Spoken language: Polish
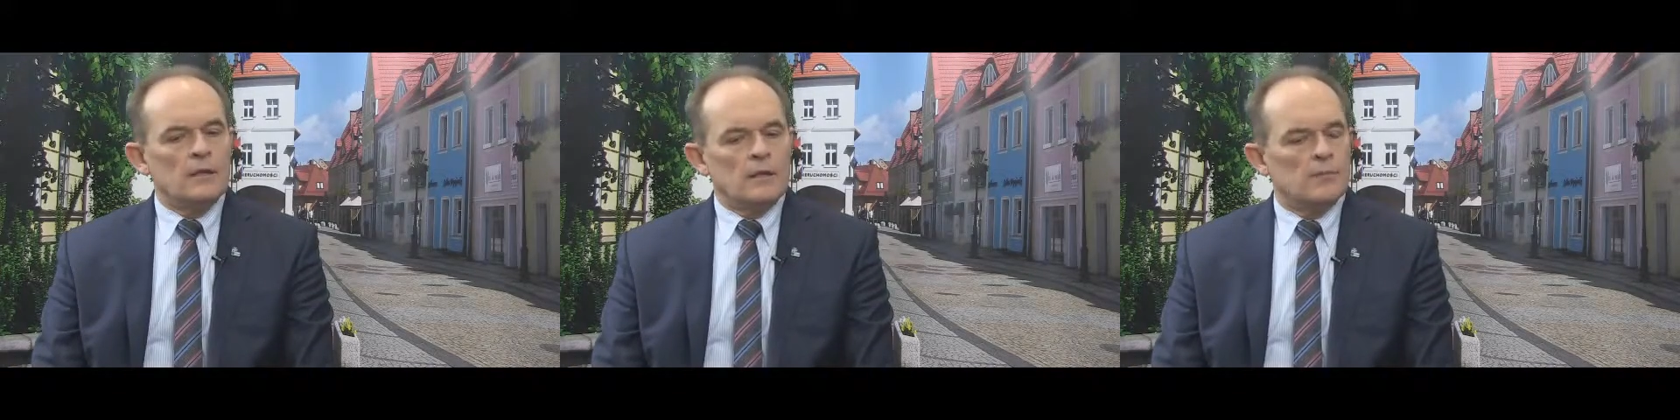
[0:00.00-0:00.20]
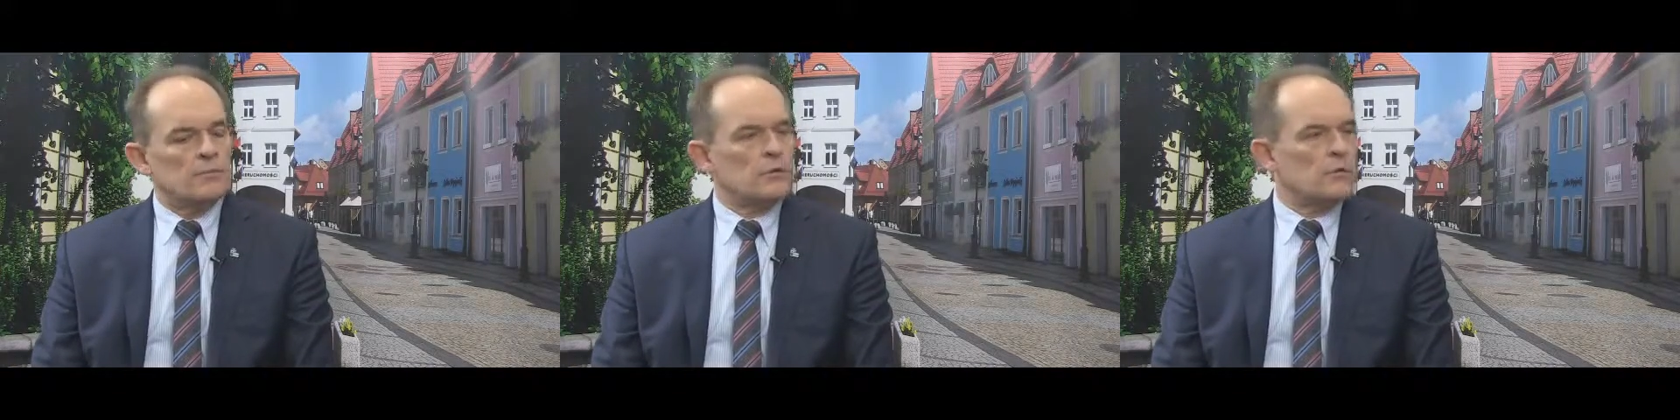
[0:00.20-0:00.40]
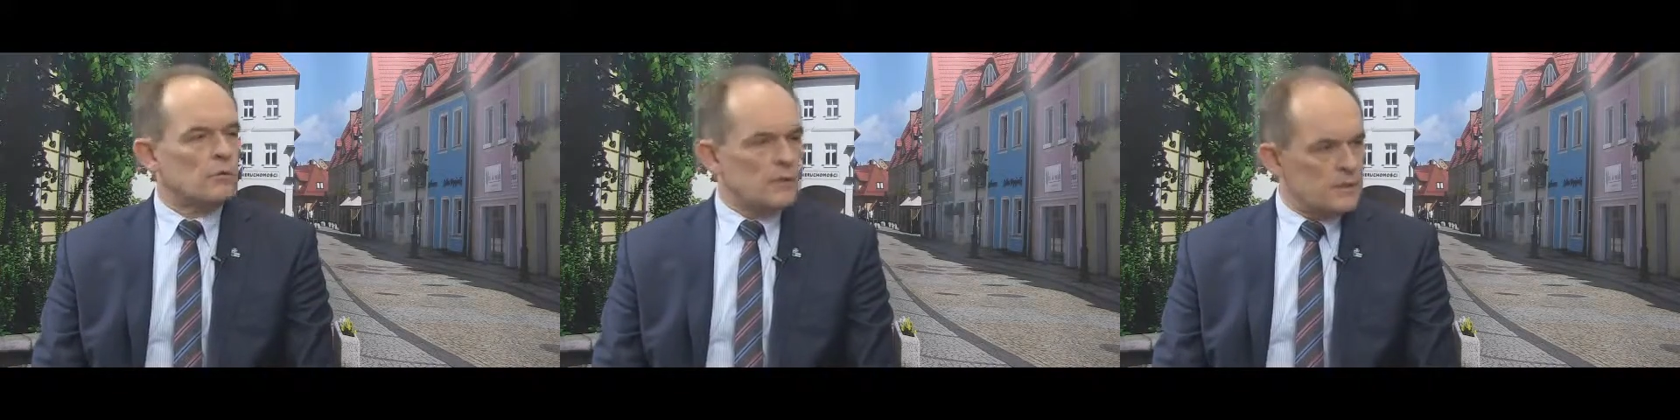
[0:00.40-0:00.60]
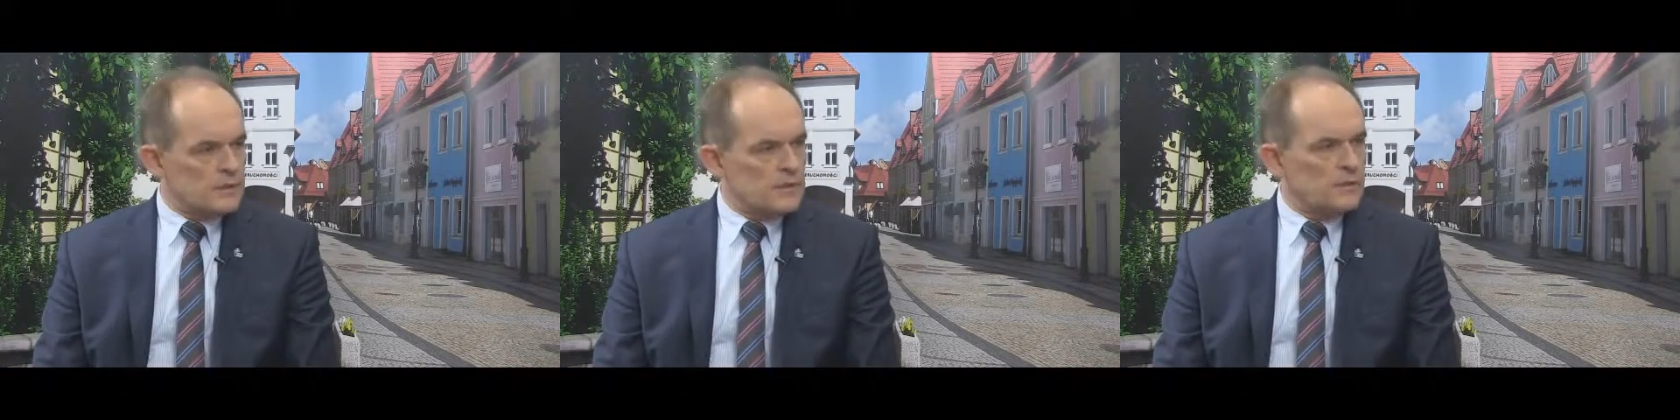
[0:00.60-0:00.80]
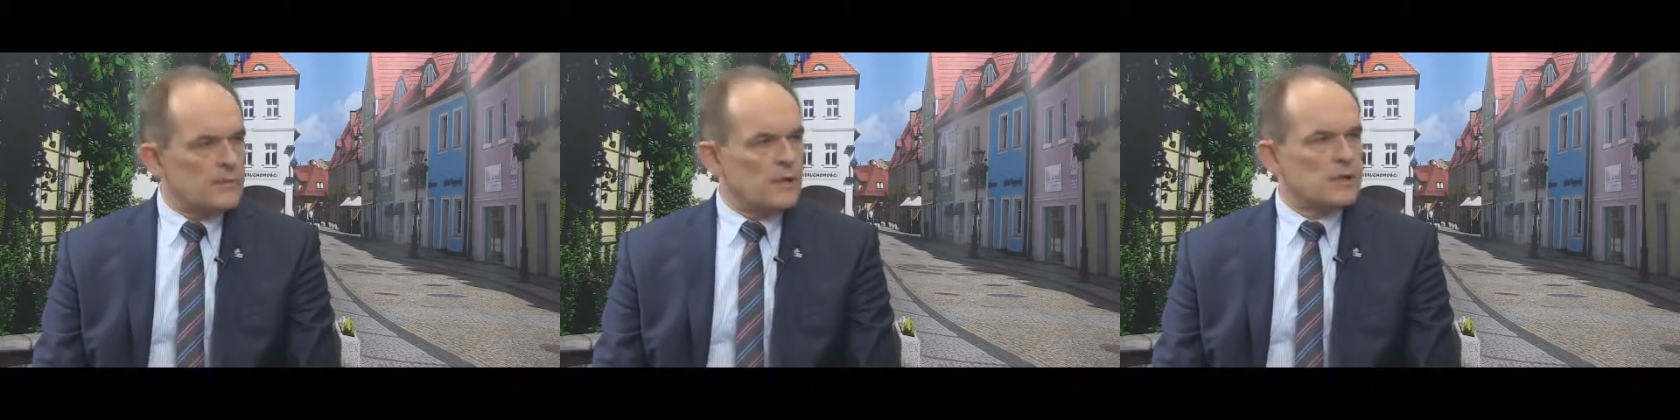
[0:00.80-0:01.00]
Na przykład
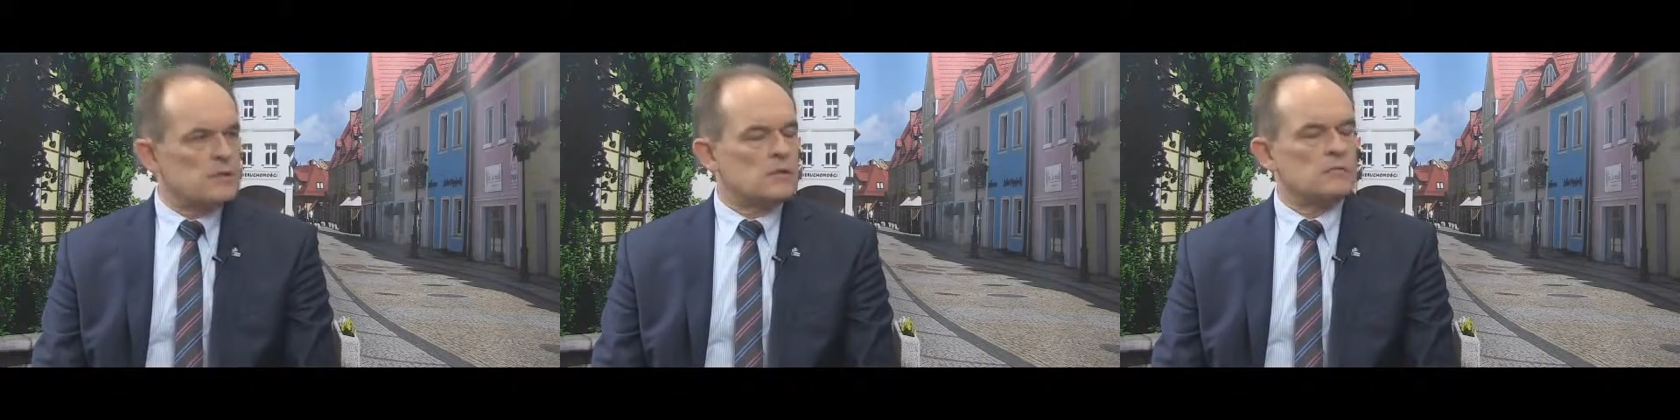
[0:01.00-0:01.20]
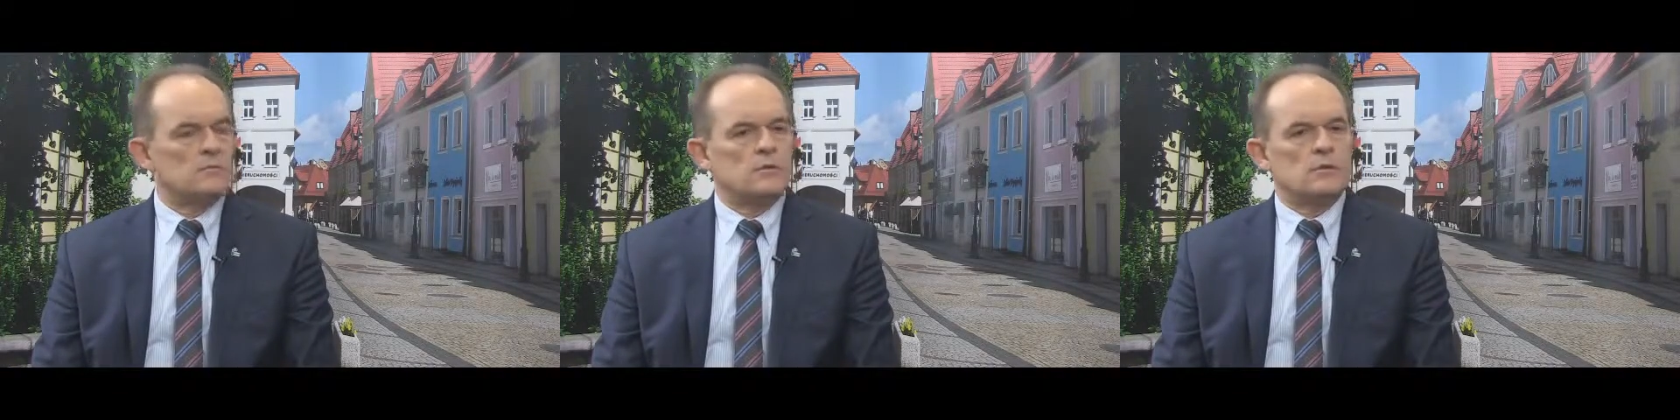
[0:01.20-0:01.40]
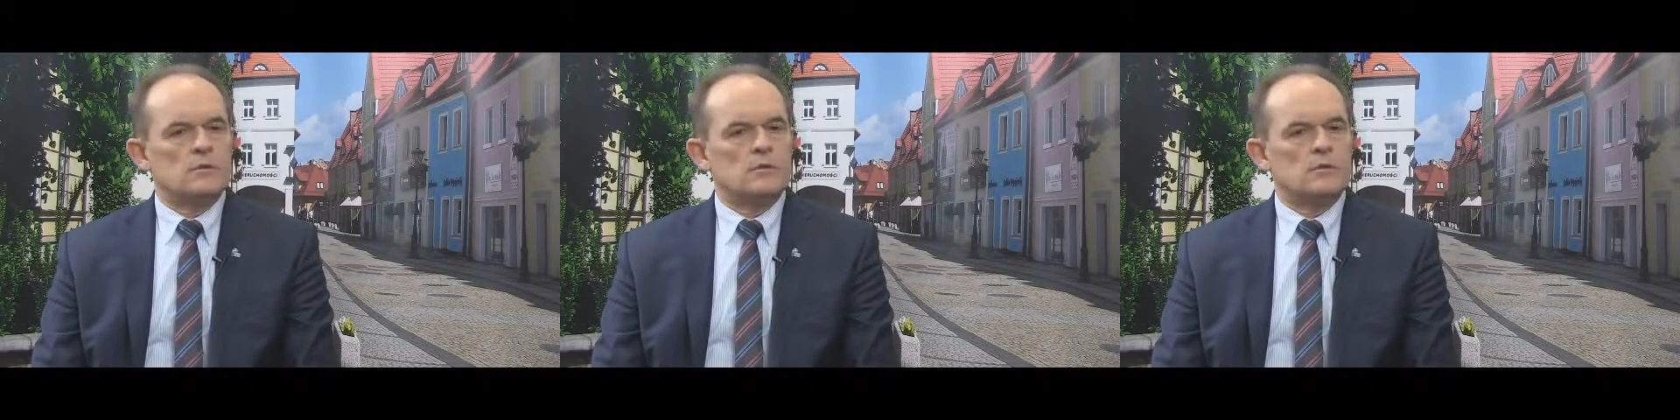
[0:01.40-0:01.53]
za miedzą po